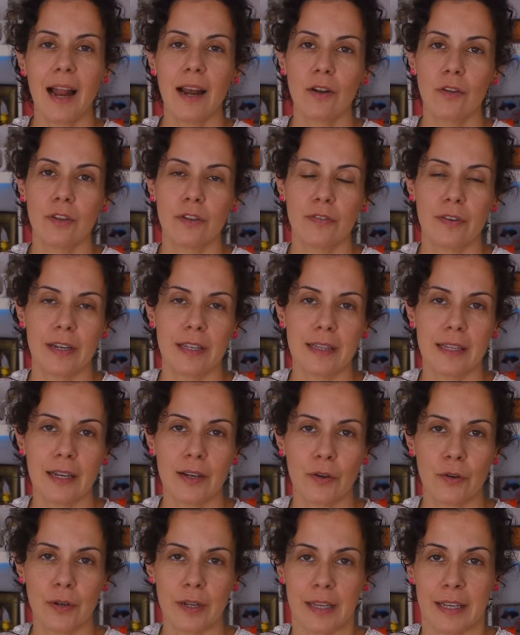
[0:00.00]
haz algo
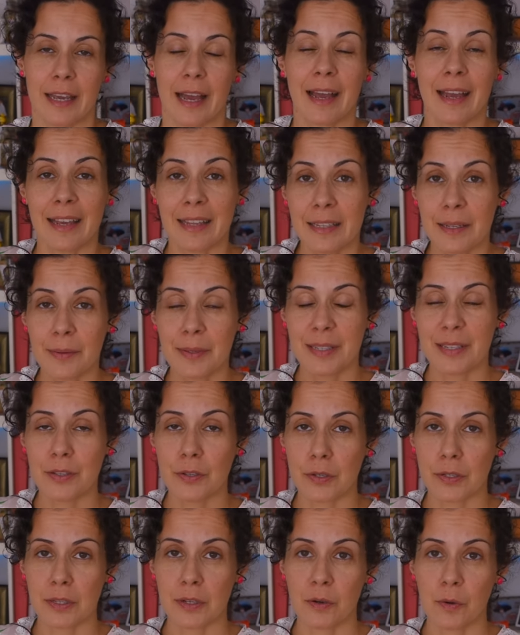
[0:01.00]
diferente con ellas. Este
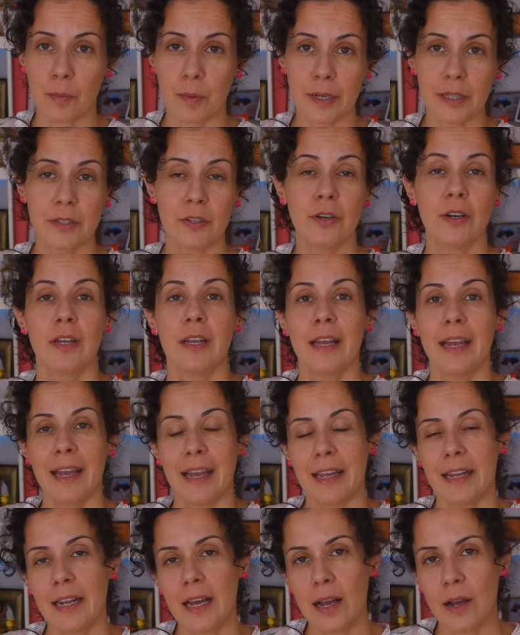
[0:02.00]
vestido que tengo puesto
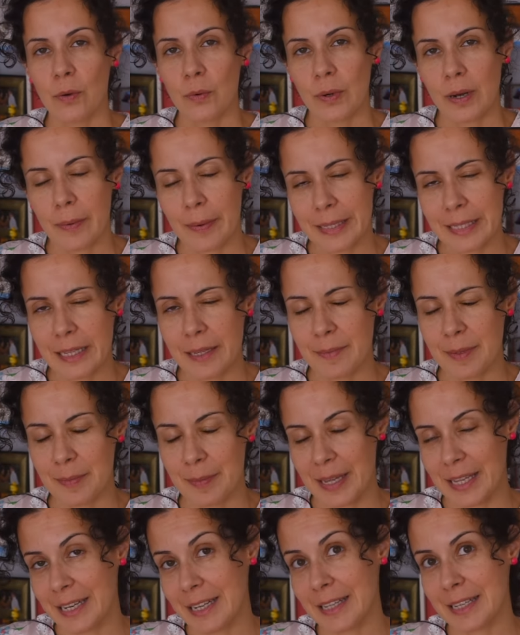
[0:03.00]
era una bata de mi
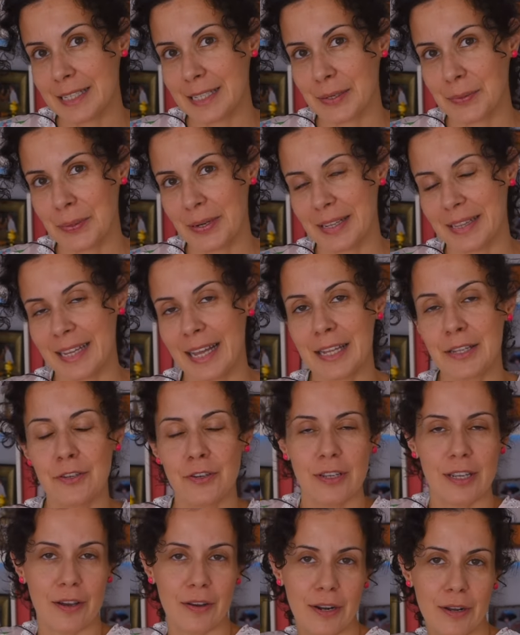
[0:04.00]
madre de hace 40
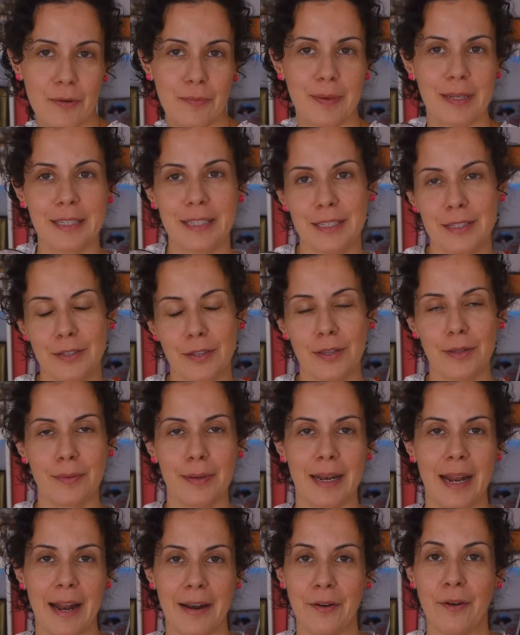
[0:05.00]
años y ahora es un vestidito de
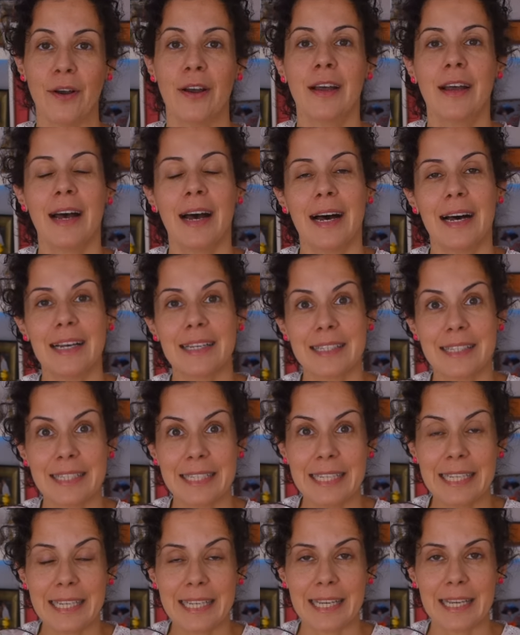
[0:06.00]
verano.
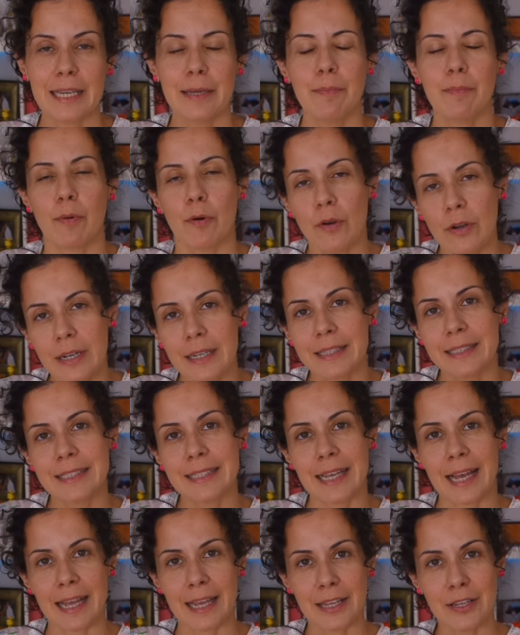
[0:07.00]
Así que
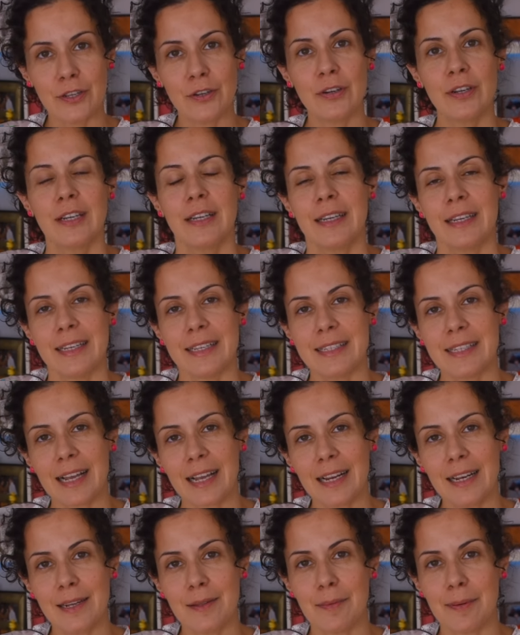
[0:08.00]
pónganse a ello y
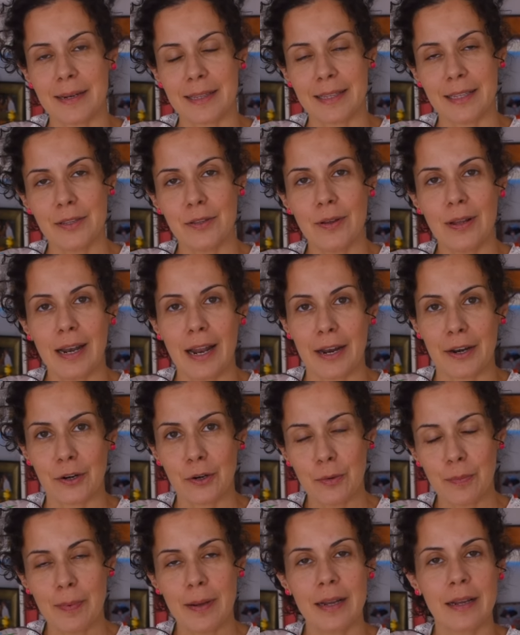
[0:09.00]
sáquenle partido a la
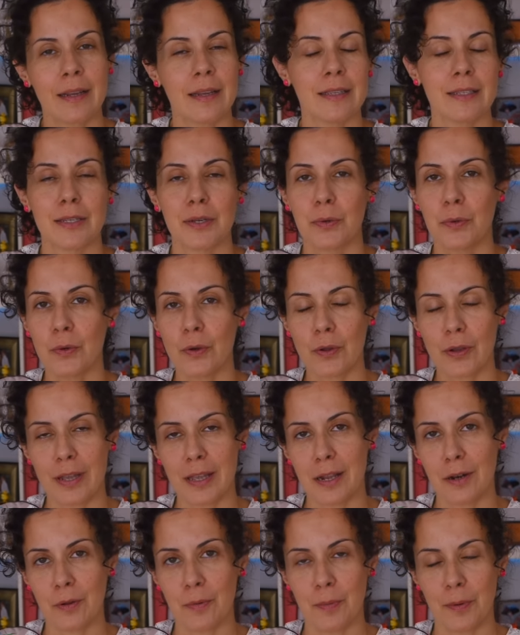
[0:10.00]
ropa que seguro
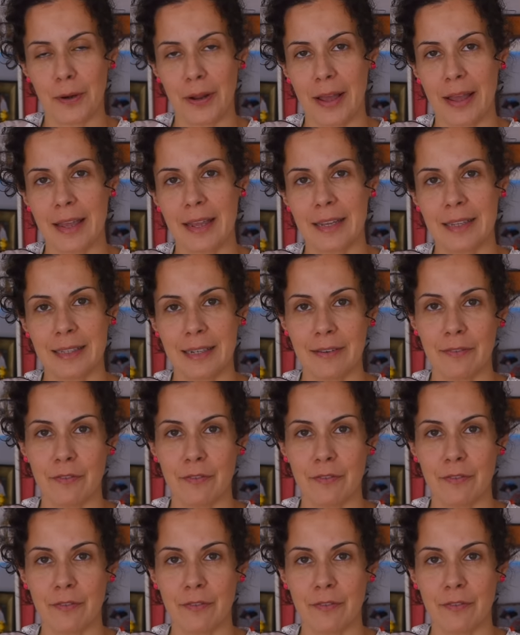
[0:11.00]
que hay algo por ahí que